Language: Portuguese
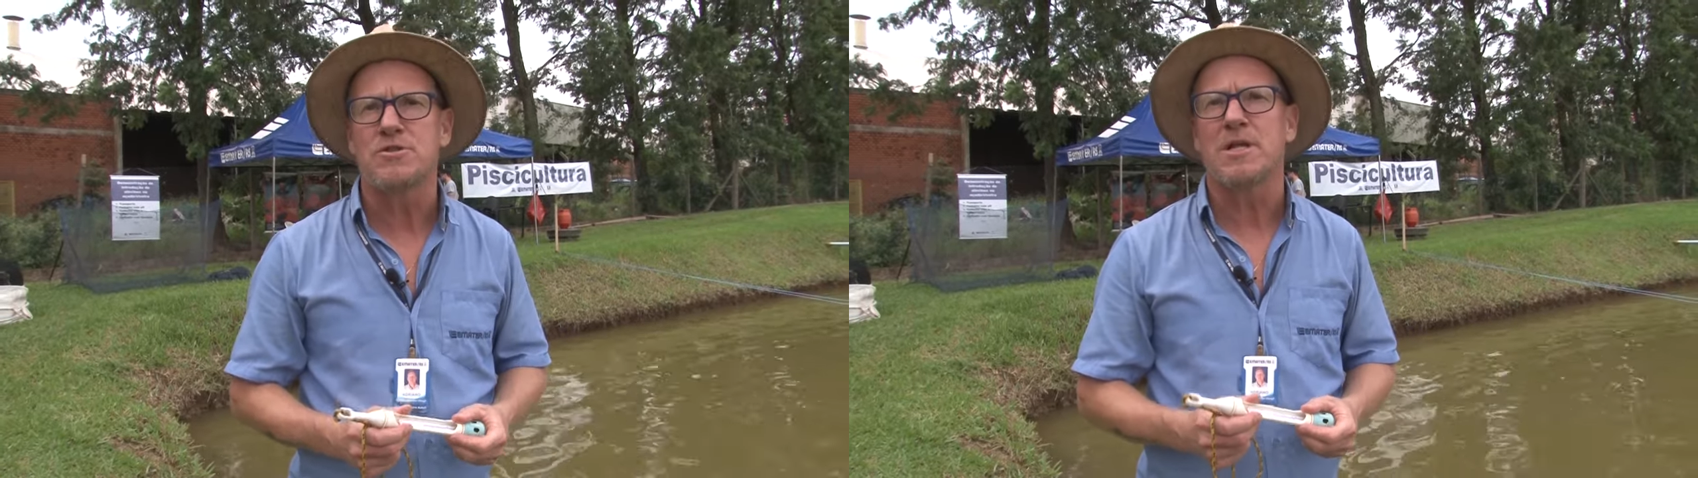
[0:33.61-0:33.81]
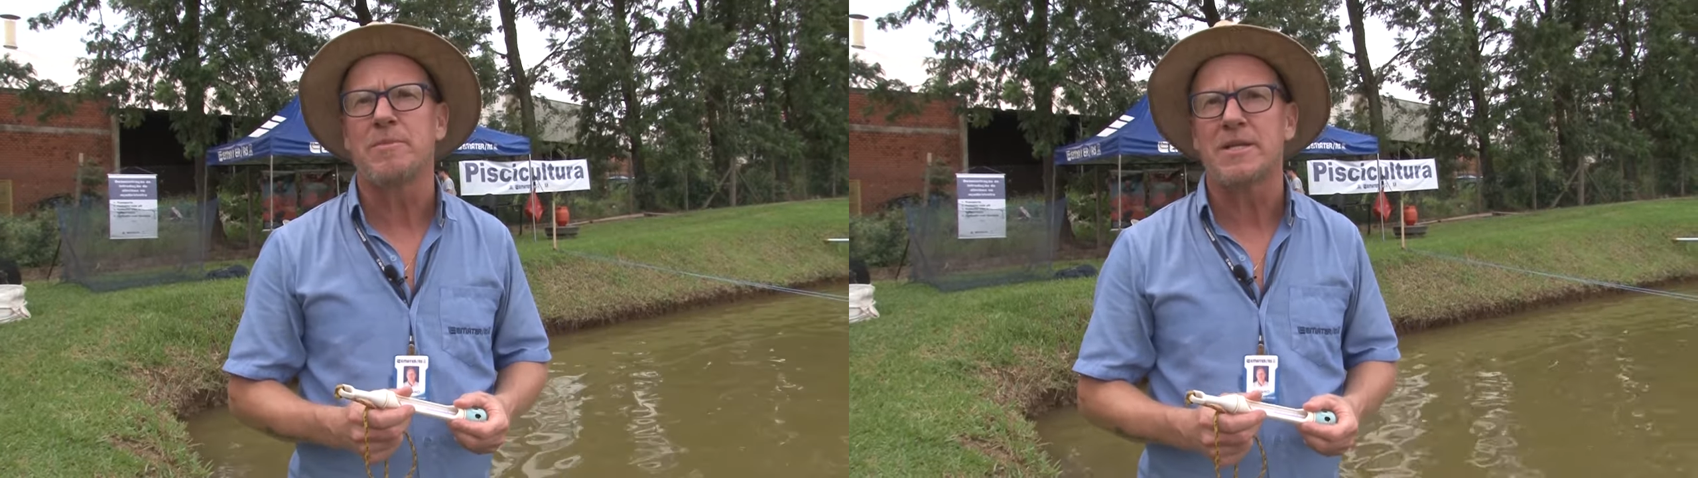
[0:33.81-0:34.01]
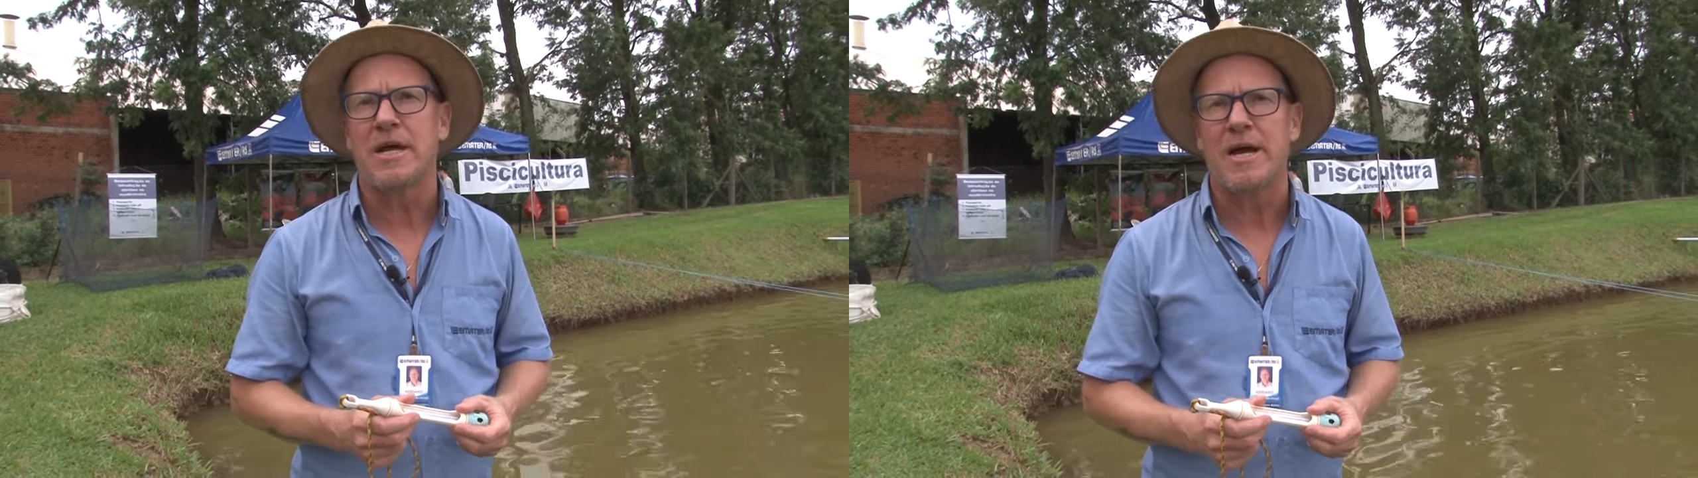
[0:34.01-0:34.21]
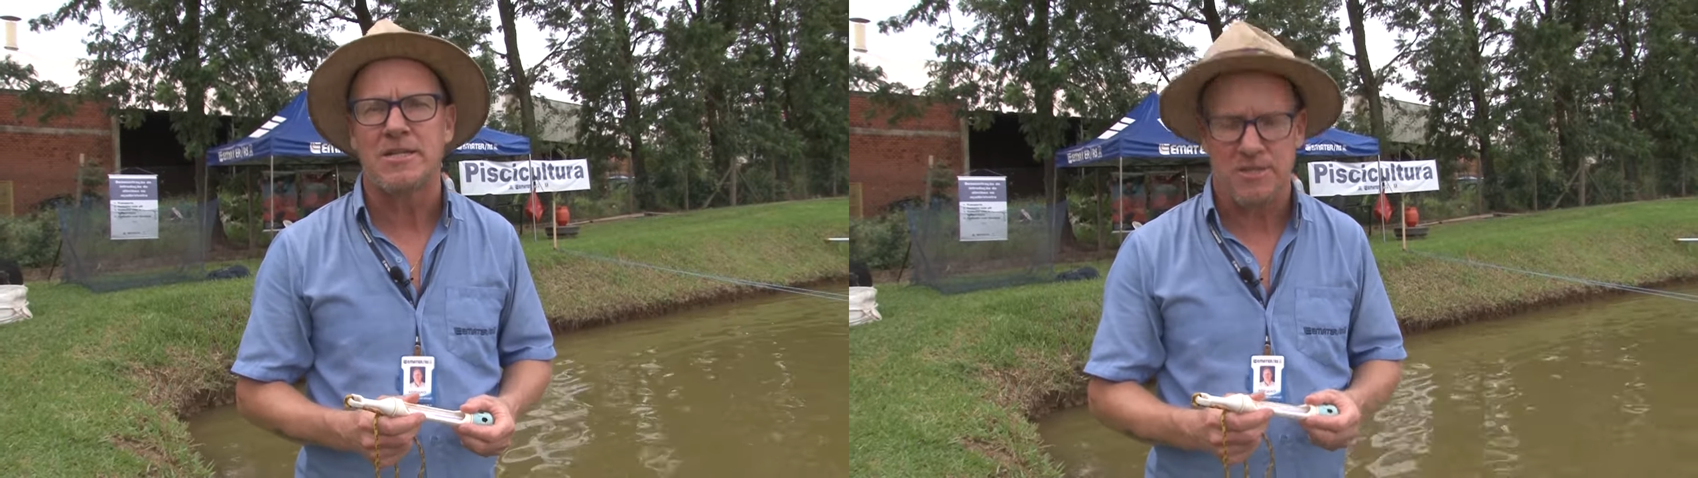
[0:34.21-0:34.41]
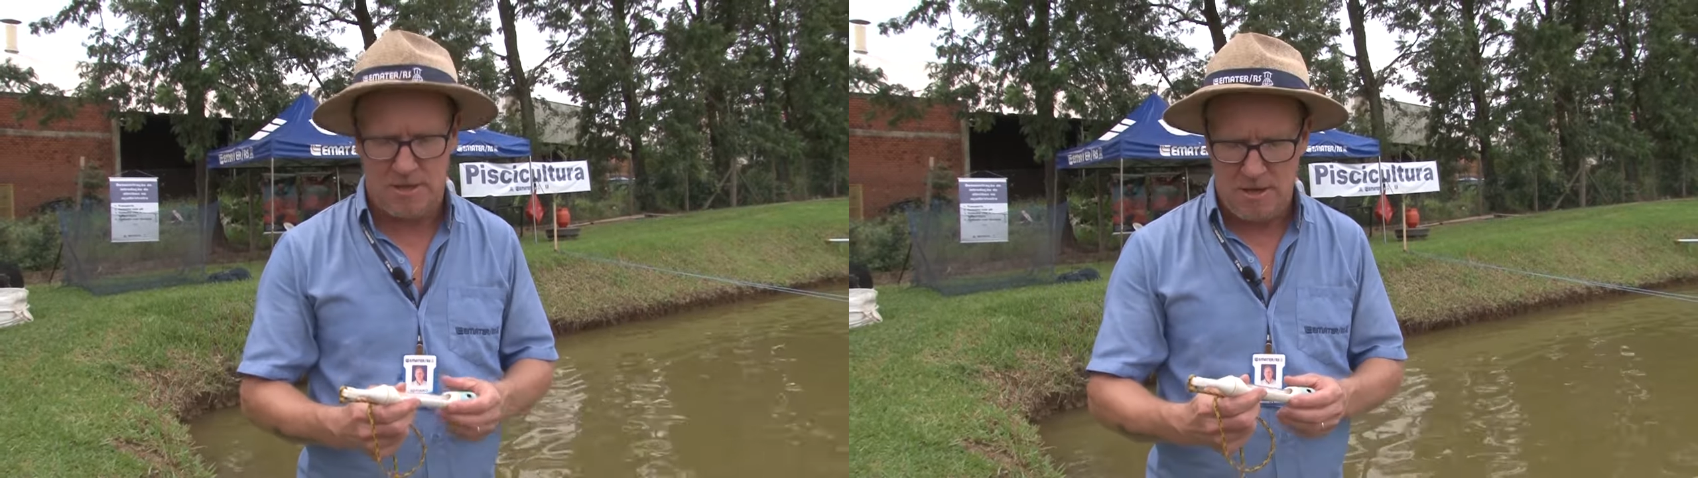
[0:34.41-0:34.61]
os
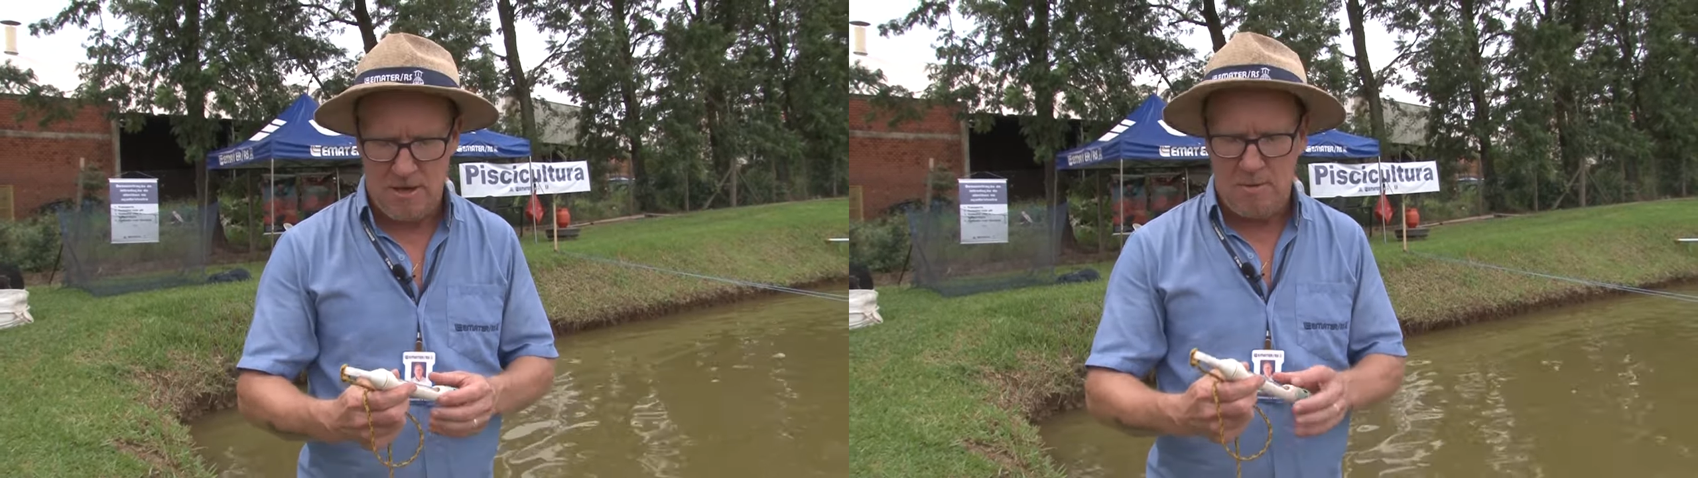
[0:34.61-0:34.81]
alimentares,